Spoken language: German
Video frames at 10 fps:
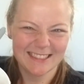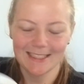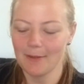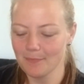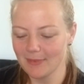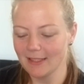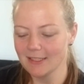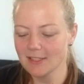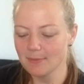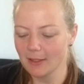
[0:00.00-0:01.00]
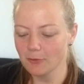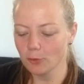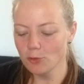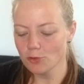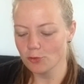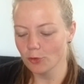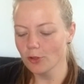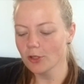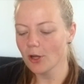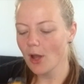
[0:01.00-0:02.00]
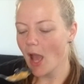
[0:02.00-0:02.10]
Ja, das ist mein Frühstück.